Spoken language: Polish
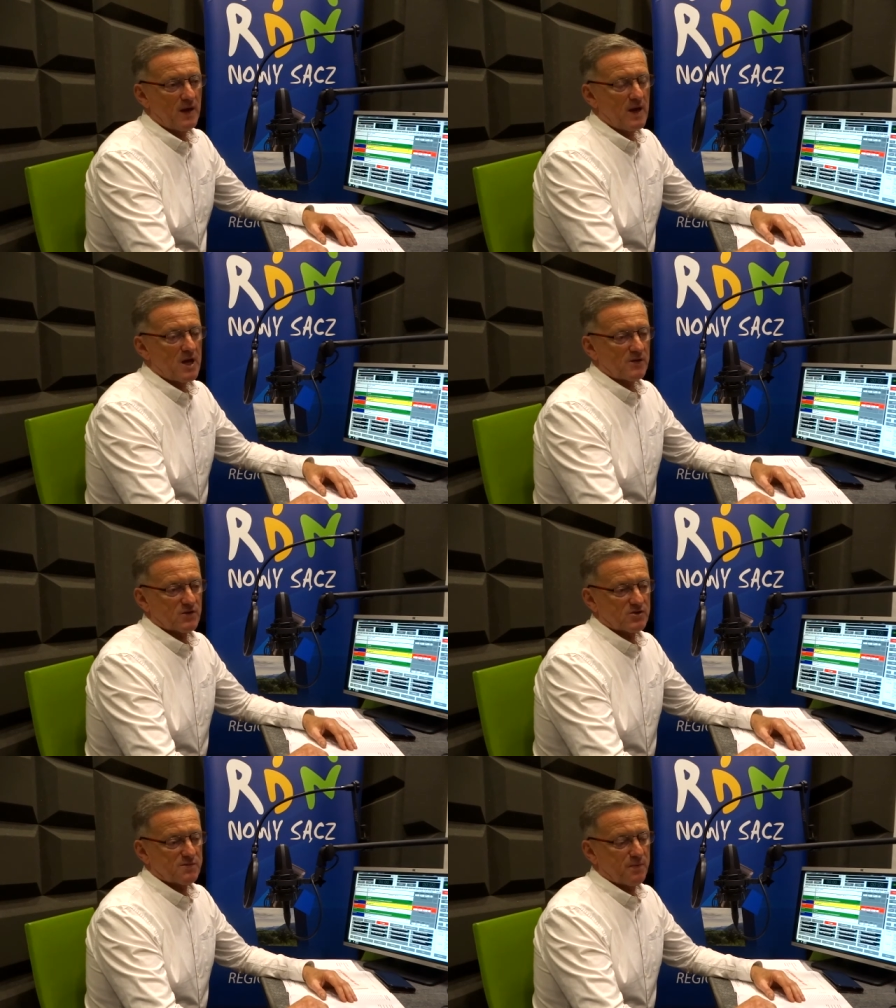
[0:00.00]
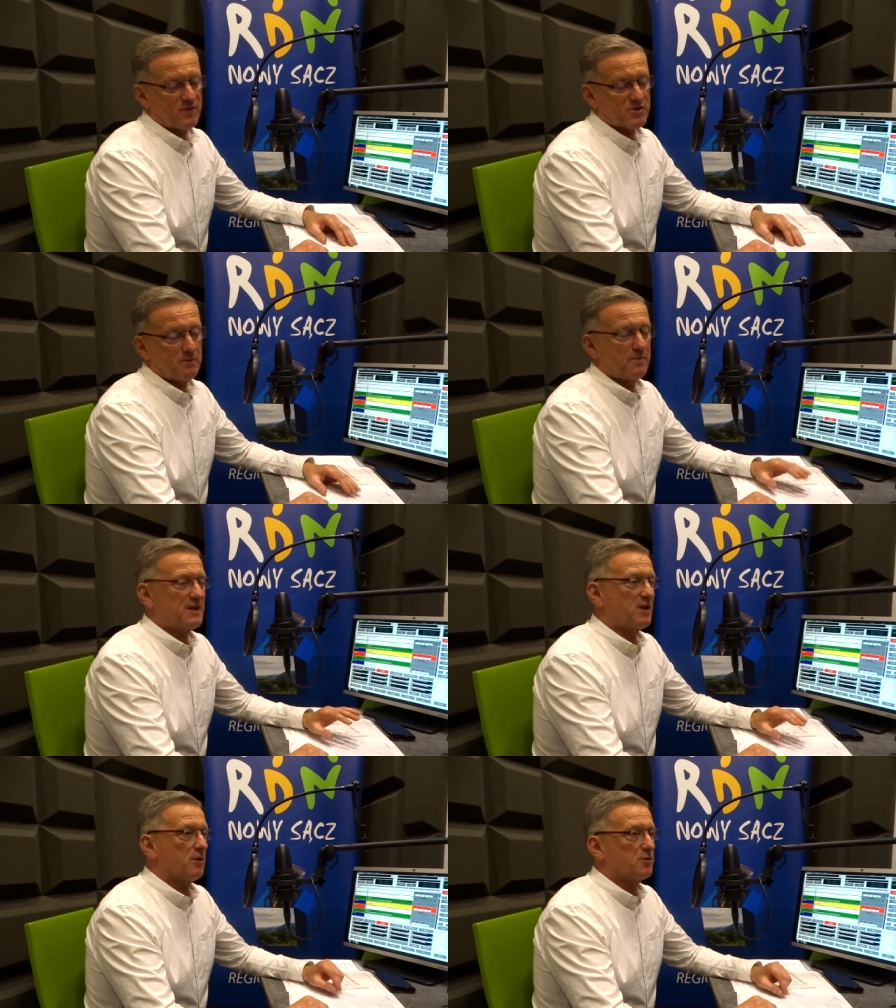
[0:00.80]
W związku z powyższym my
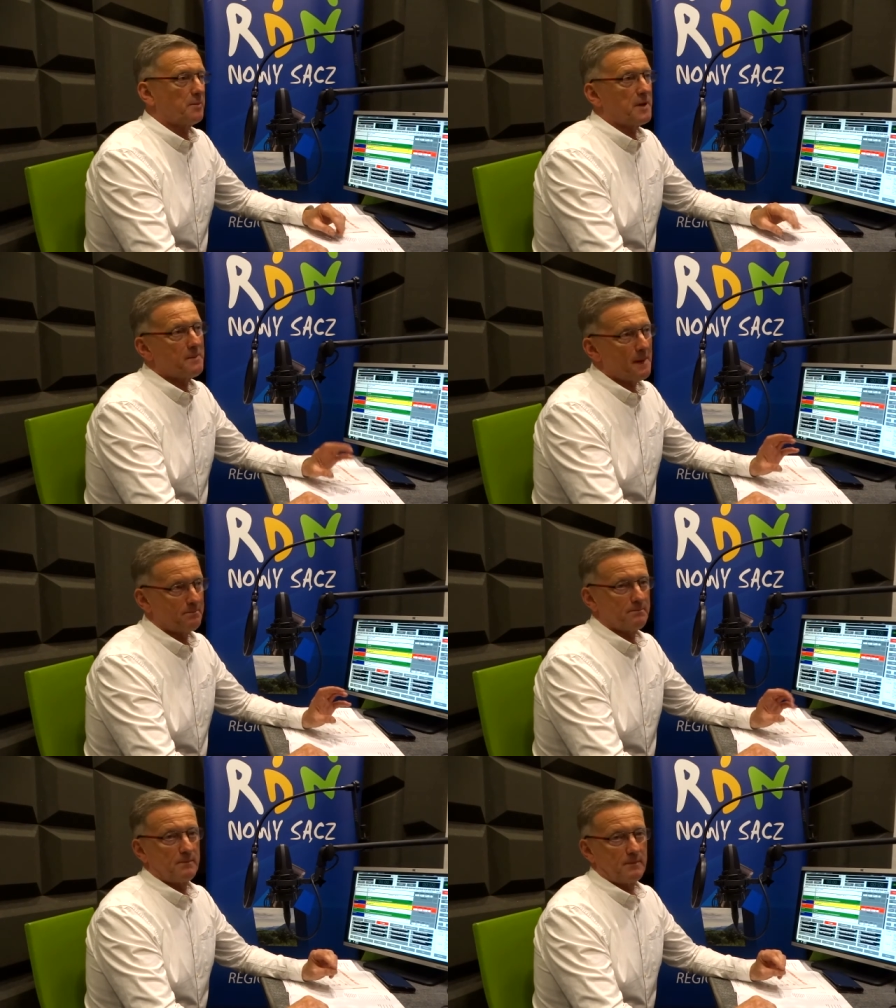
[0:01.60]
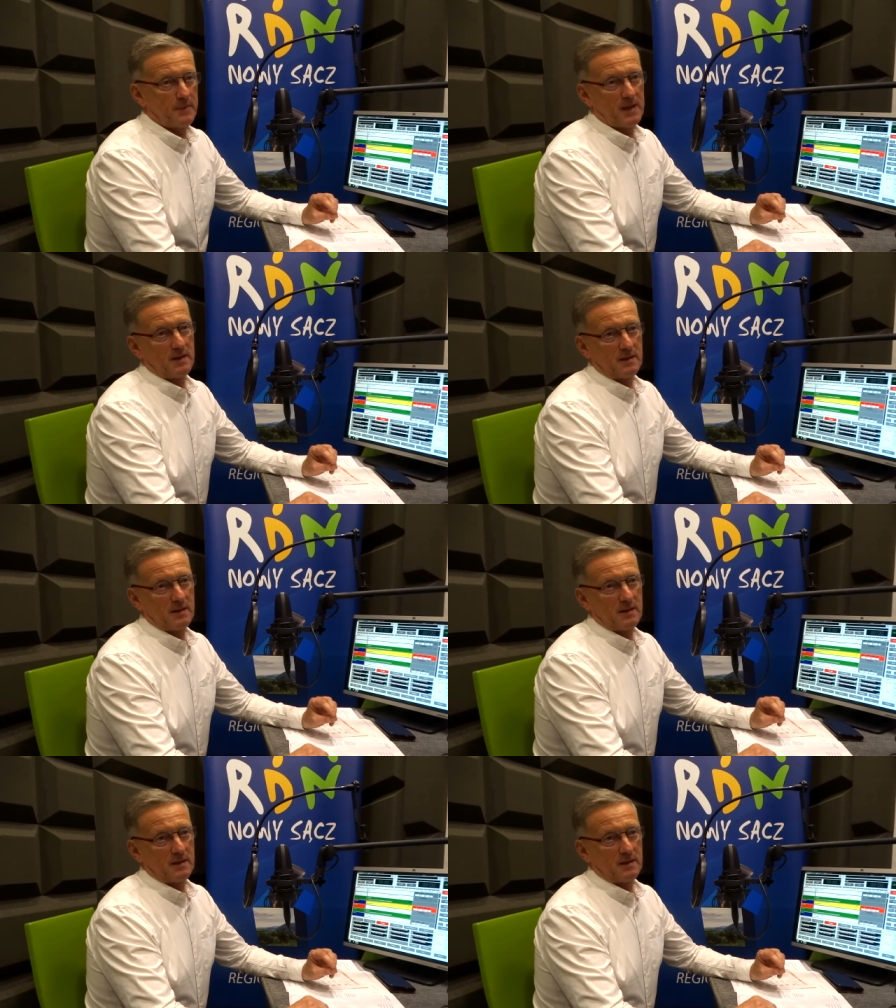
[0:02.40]
tylko do mnie mam. My,